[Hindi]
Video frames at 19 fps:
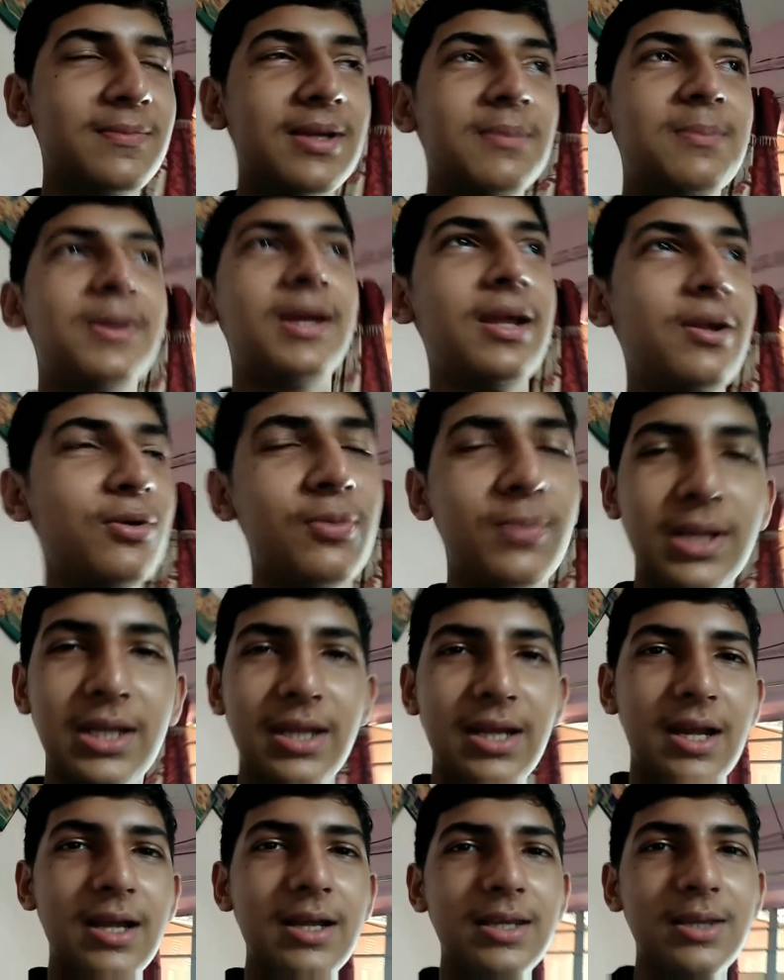जोर बैंक को
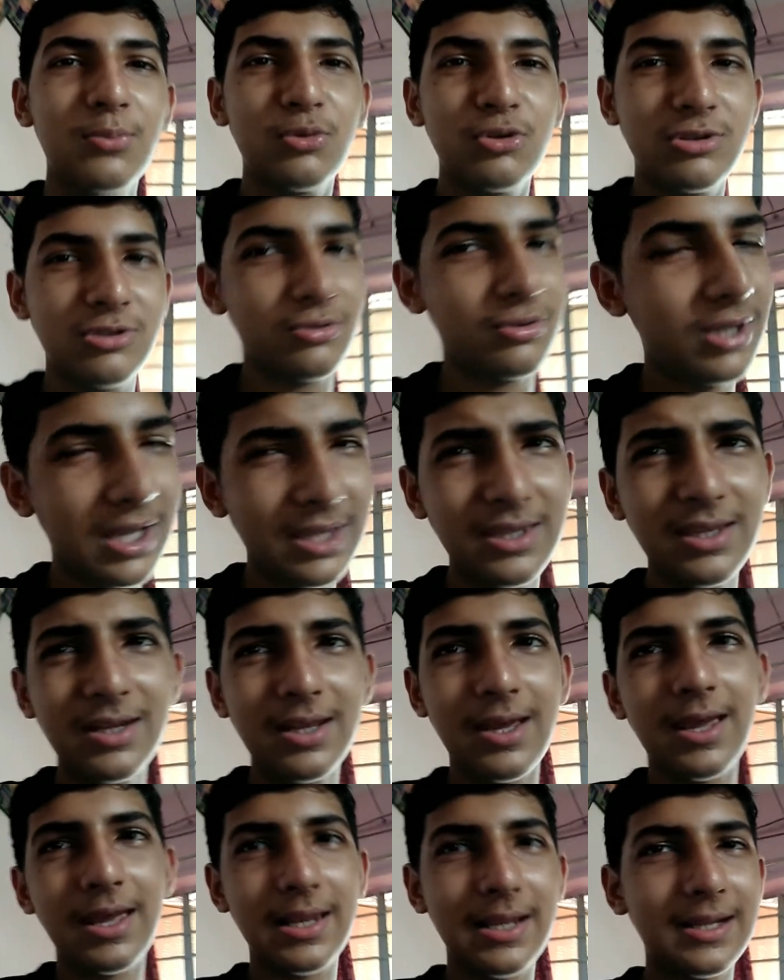मैंने कहा कि मुझे उठा
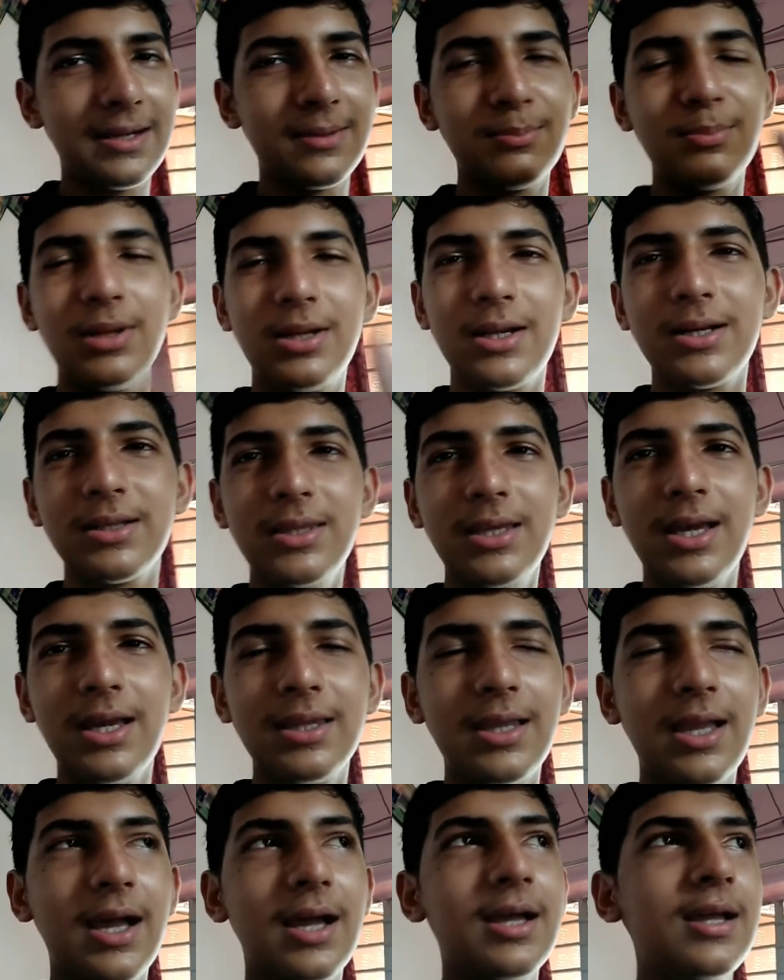देना अलार्म भी रख दिया
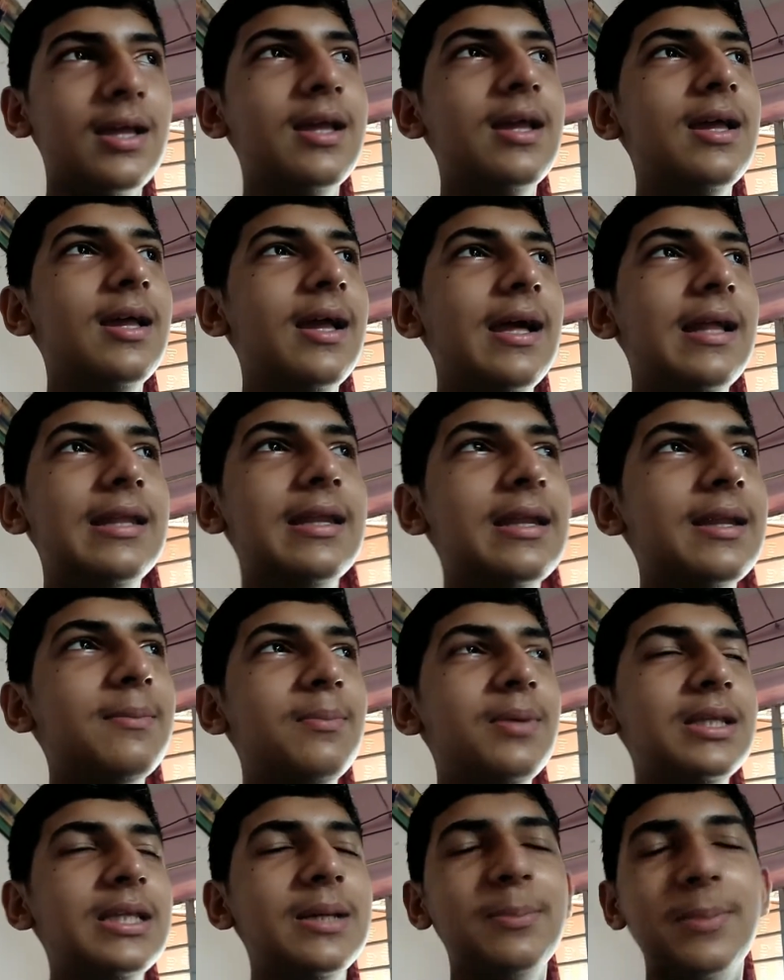था
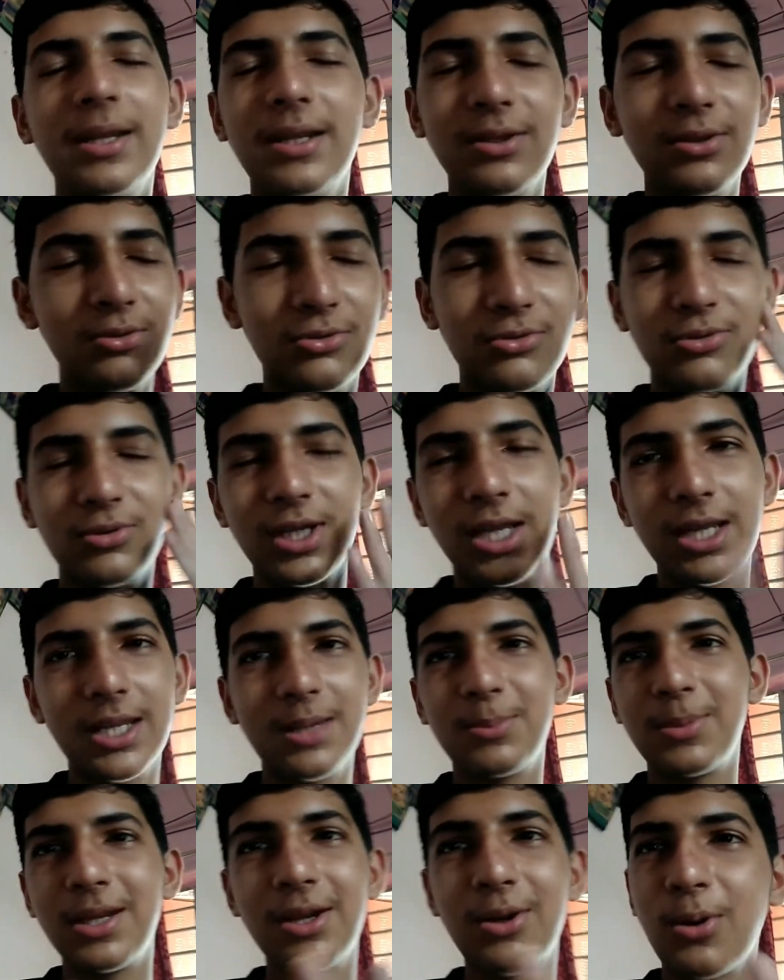अलार्म बजा मैंने तो सुना ही
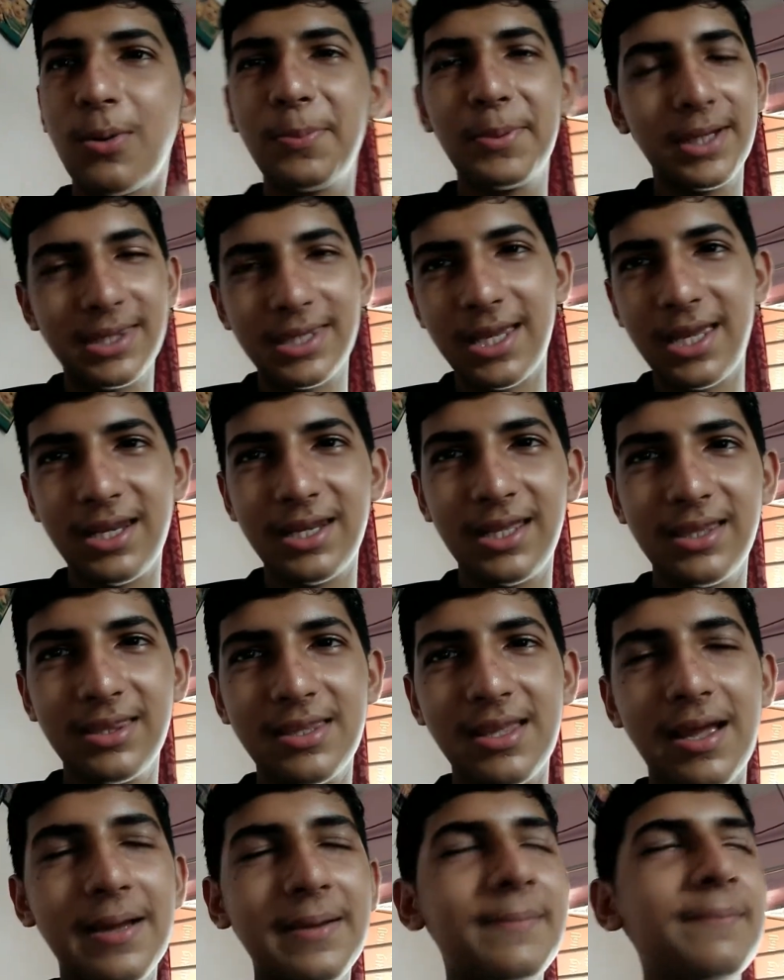नहीं मेरे को पता ही नहीं
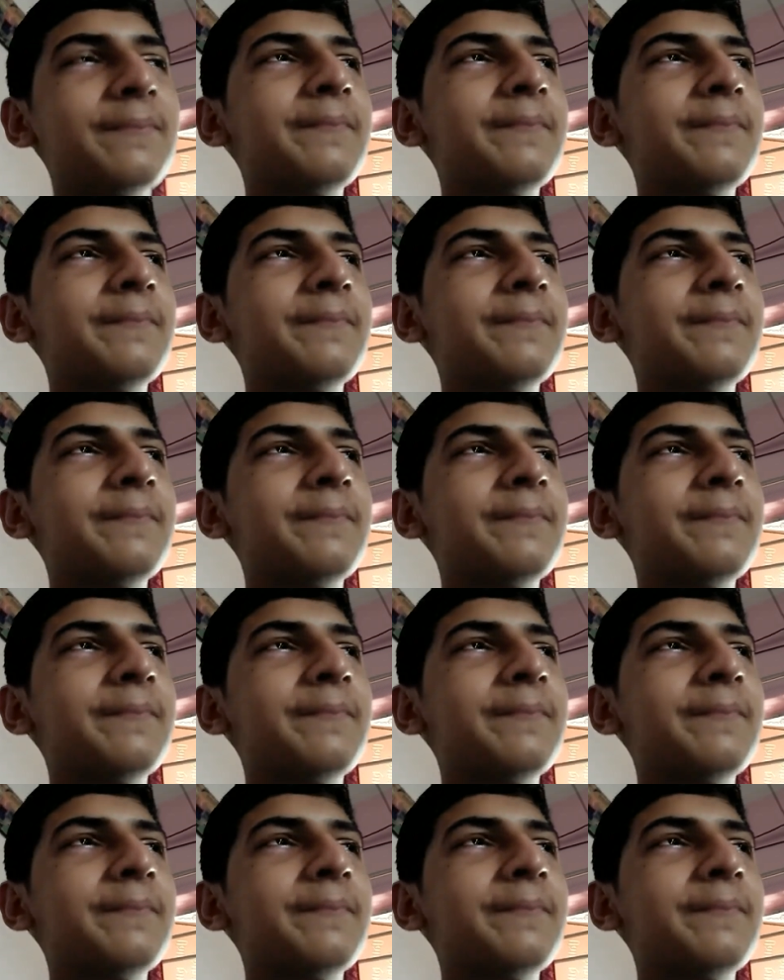था